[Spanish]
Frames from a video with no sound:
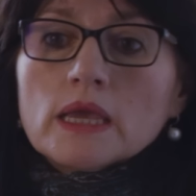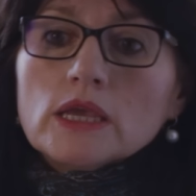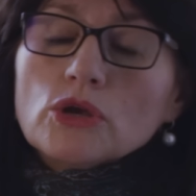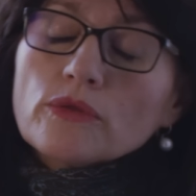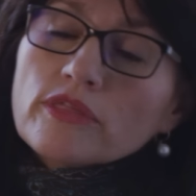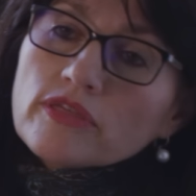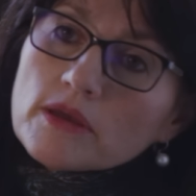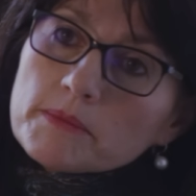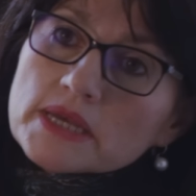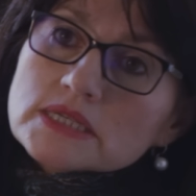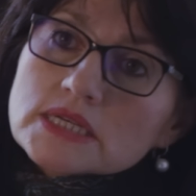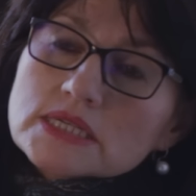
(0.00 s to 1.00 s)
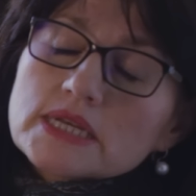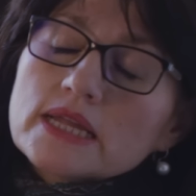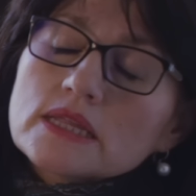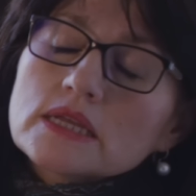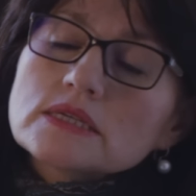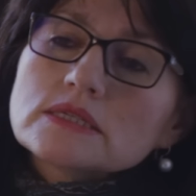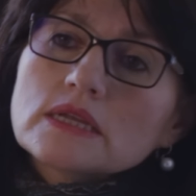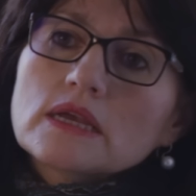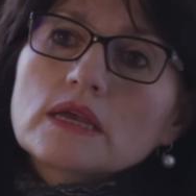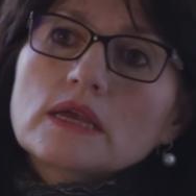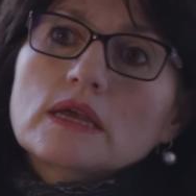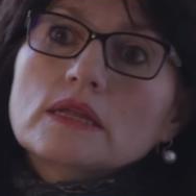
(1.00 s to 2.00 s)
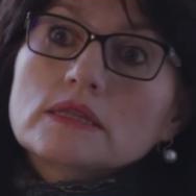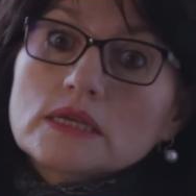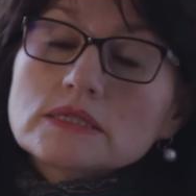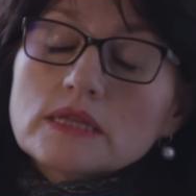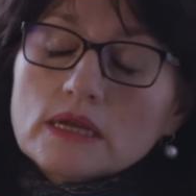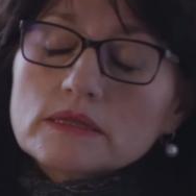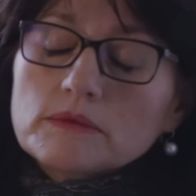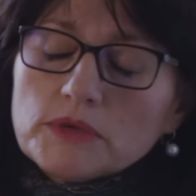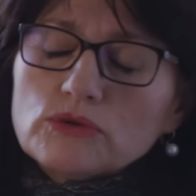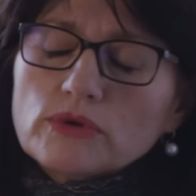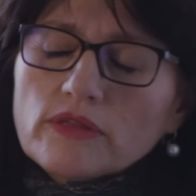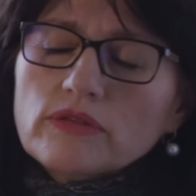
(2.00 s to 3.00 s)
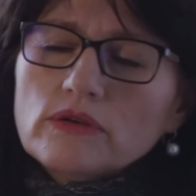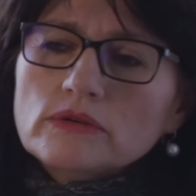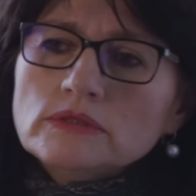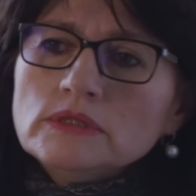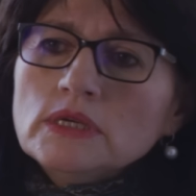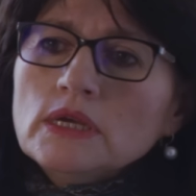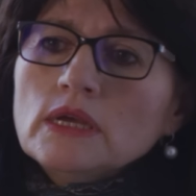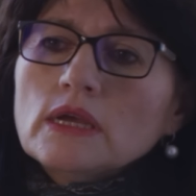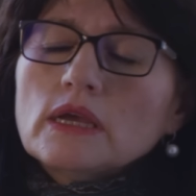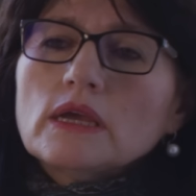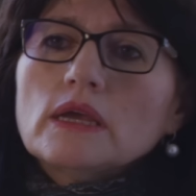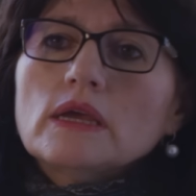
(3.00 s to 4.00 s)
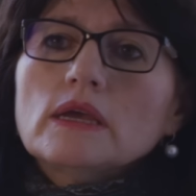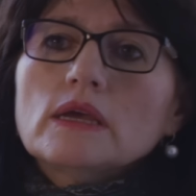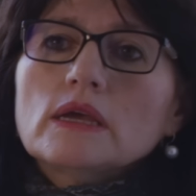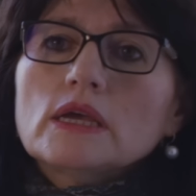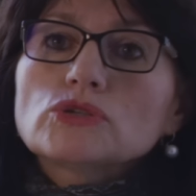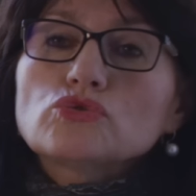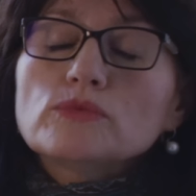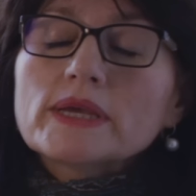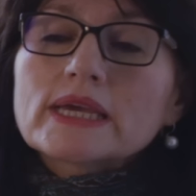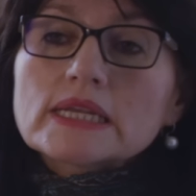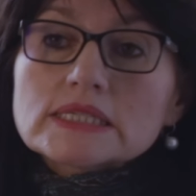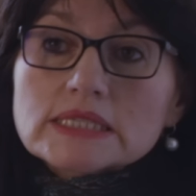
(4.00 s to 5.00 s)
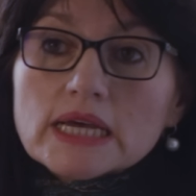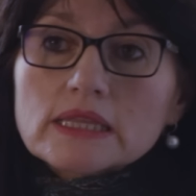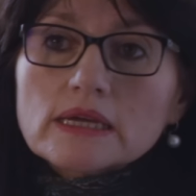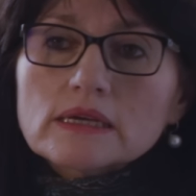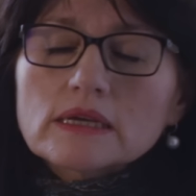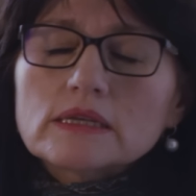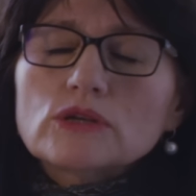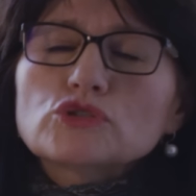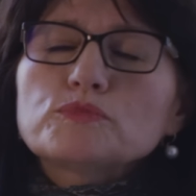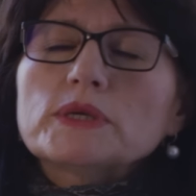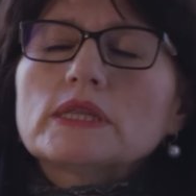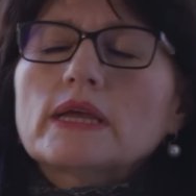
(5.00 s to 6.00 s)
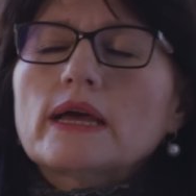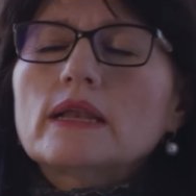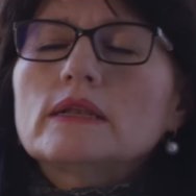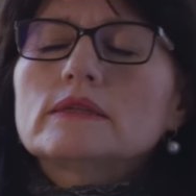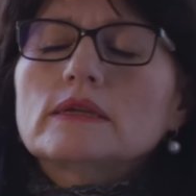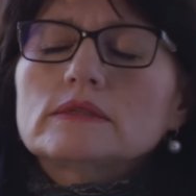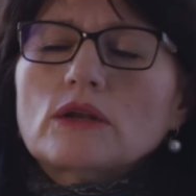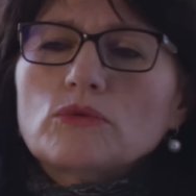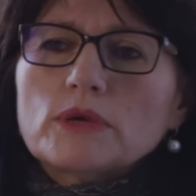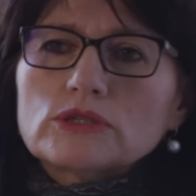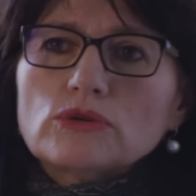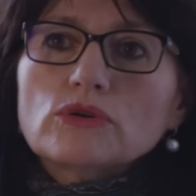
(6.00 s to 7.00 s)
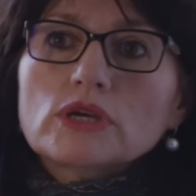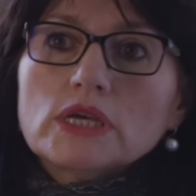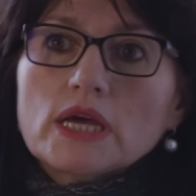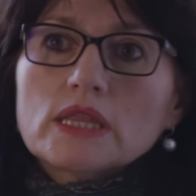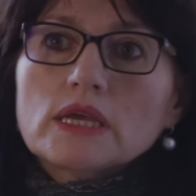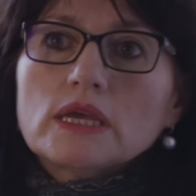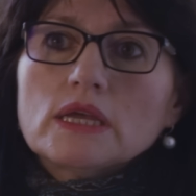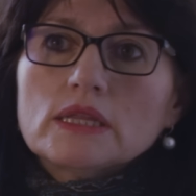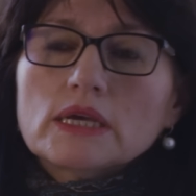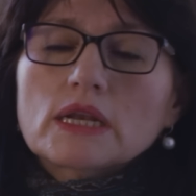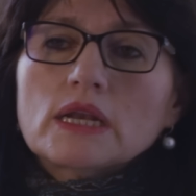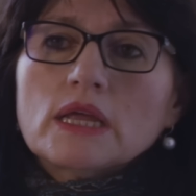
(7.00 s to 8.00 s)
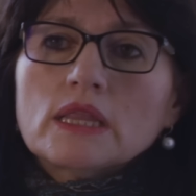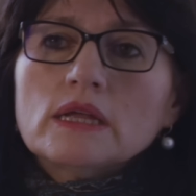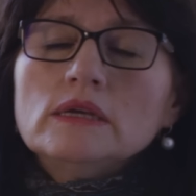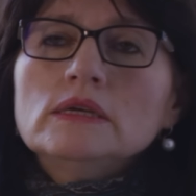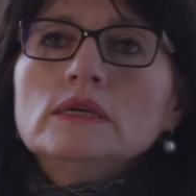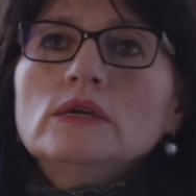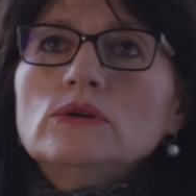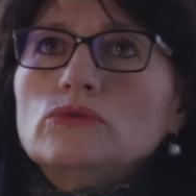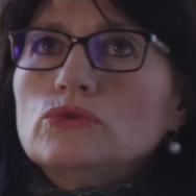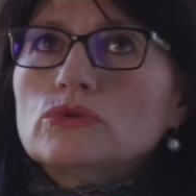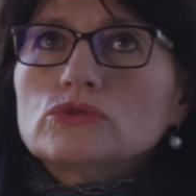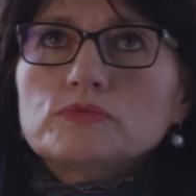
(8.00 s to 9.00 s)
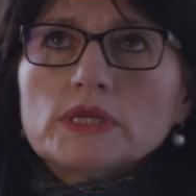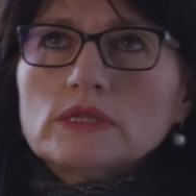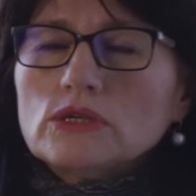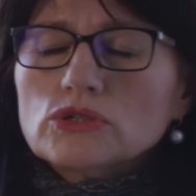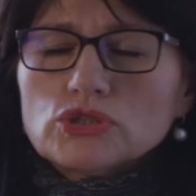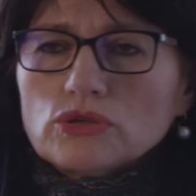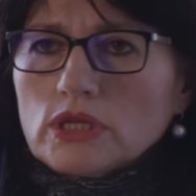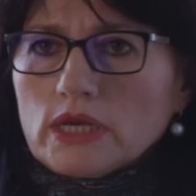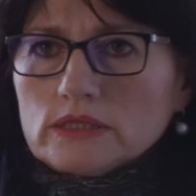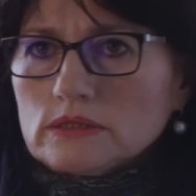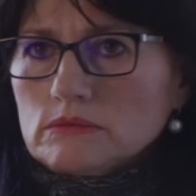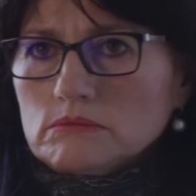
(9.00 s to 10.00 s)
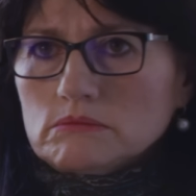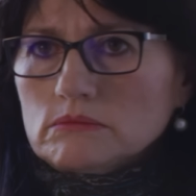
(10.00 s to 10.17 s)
Y 11 meses antes de, mi curación eh, estuve ingresada en el Hospital de Traumatología de Granada unos 28 días